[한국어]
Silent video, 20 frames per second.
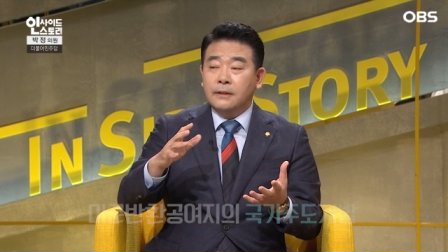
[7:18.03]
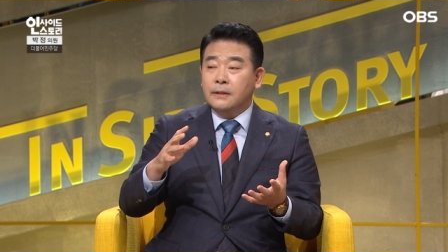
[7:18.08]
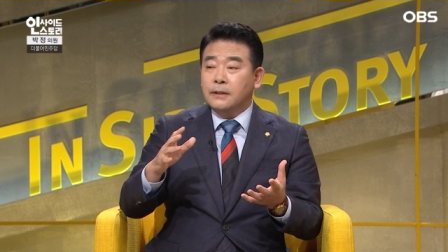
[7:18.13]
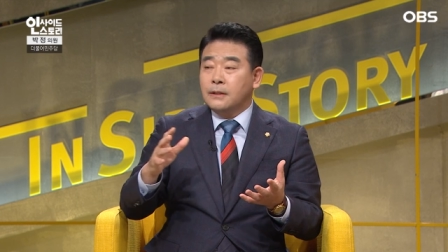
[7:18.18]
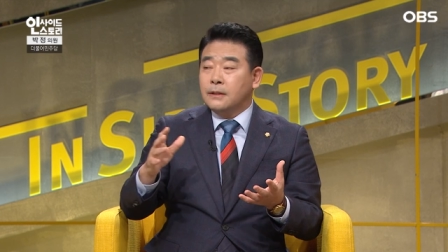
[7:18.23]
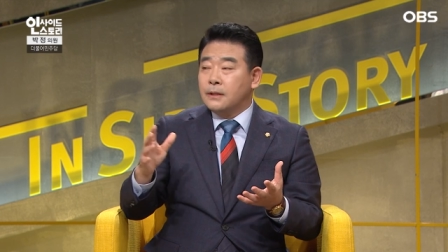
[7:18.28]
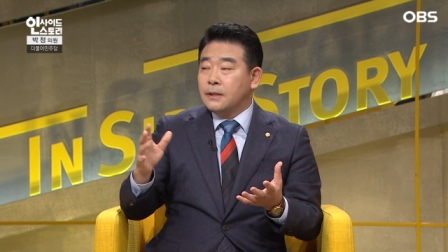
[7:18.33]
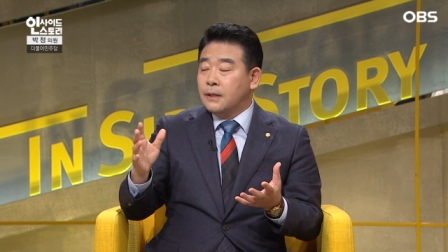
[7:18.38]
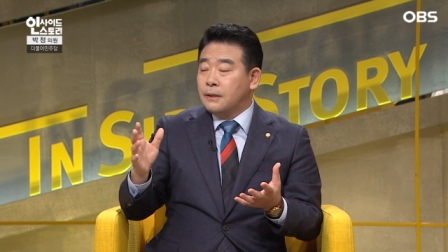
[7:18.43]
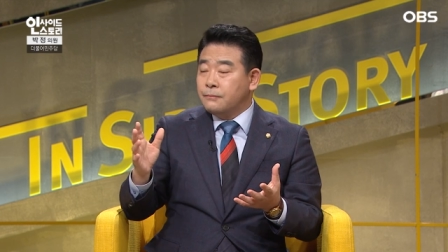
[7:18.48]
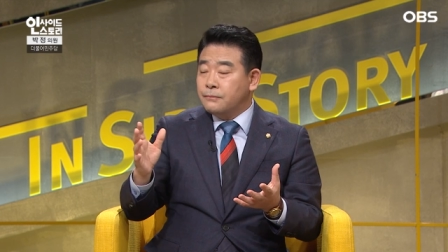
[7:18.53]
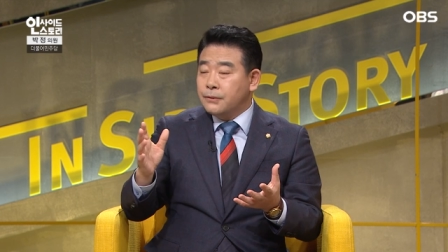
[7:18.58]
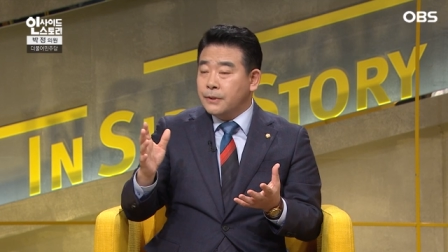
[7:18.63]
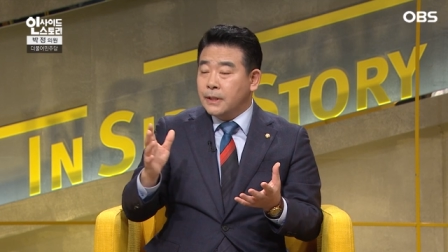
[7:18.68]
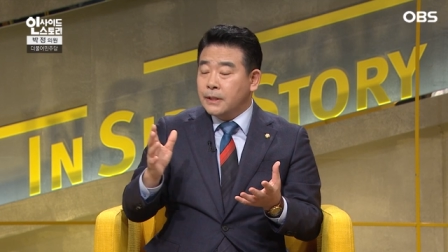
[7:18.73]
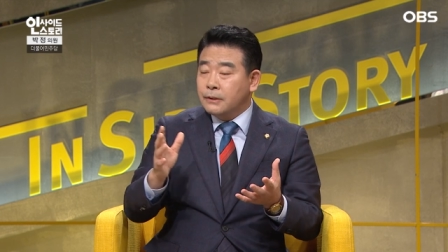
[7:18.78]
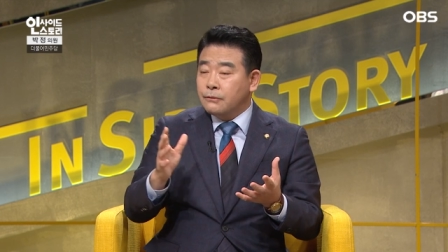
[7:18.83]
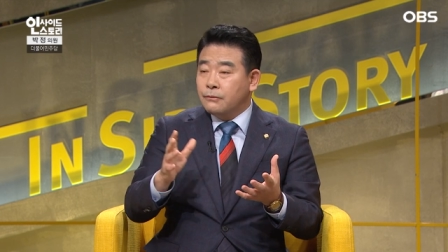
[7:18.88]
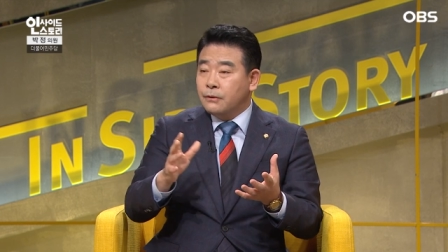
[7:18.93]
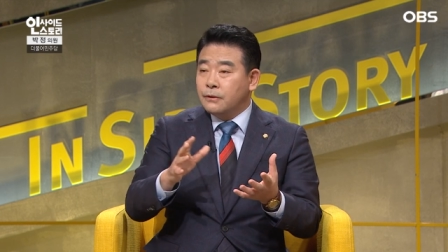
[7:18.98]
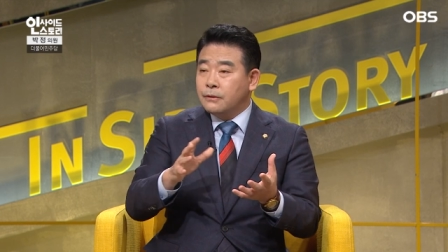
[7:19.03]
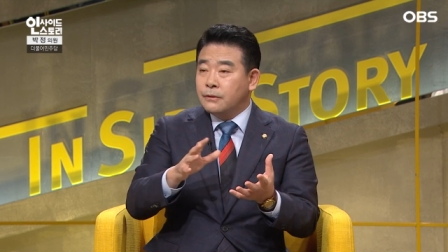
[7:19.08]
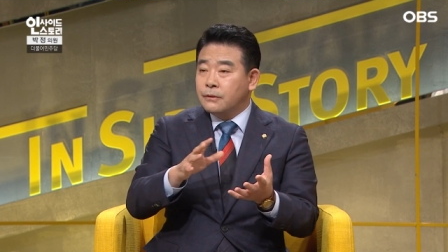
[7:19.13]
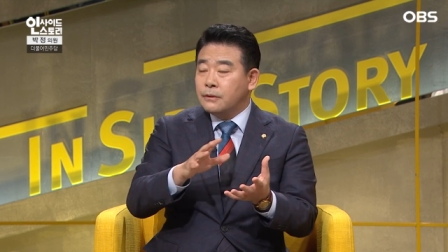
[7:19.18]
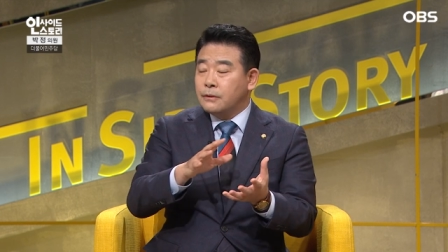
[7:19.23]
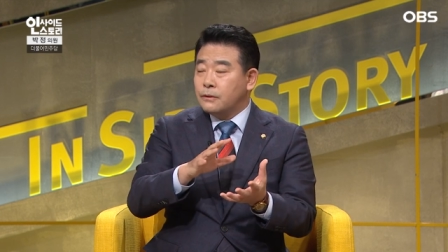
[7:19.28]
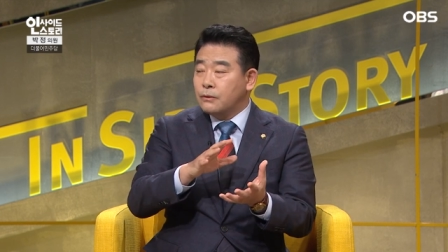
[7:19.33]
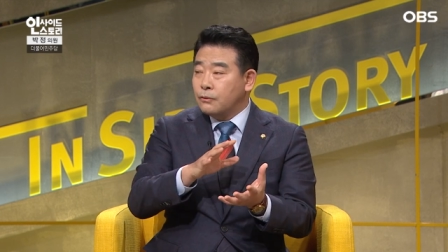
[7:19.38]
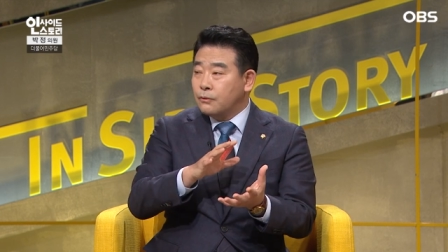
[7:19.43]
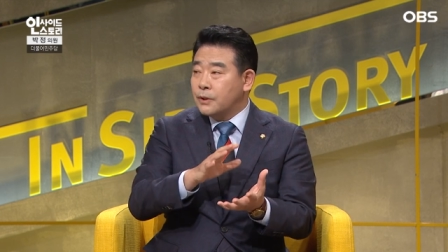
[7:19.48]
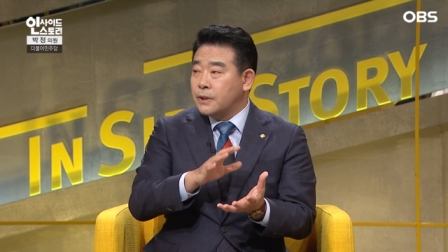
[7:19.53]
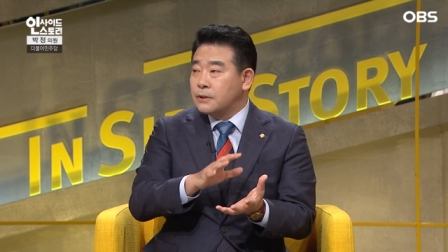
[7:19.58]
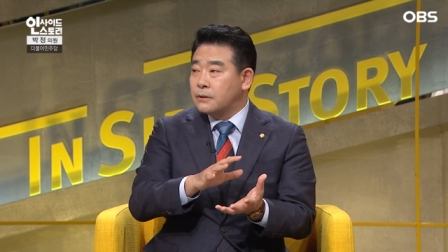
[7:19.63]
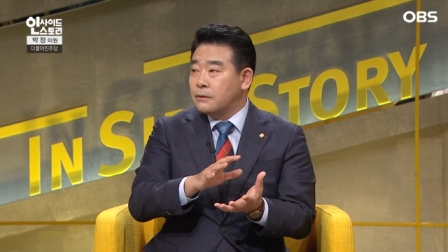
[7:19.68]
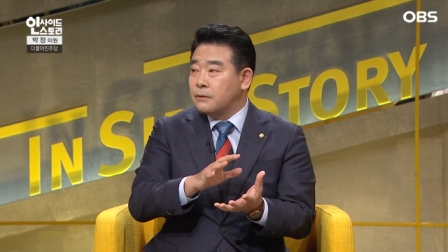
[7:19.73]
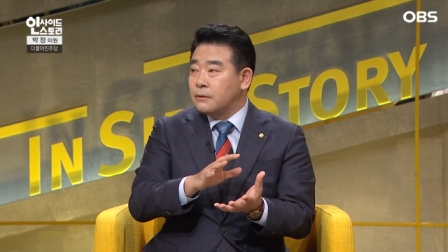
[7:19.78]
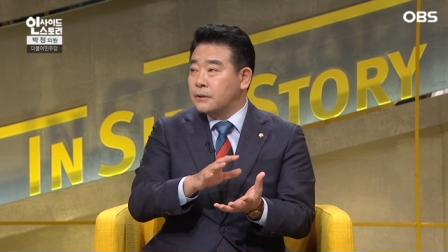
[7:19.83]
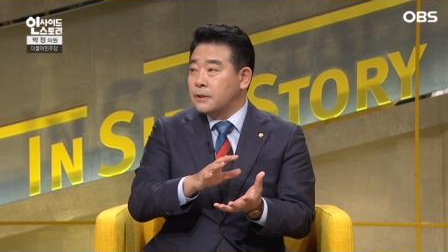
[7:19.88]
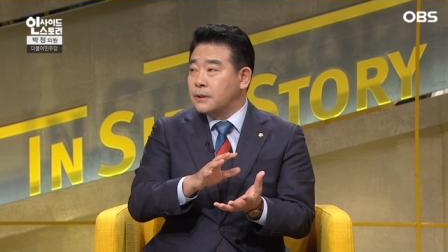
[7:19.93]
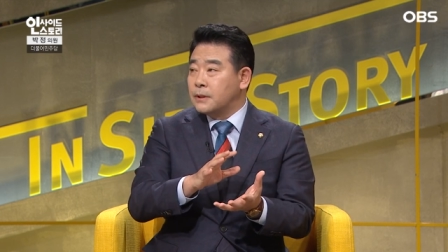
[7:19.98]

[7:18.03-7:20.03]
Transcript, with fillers: 예, 캠프 에드워드를 통해서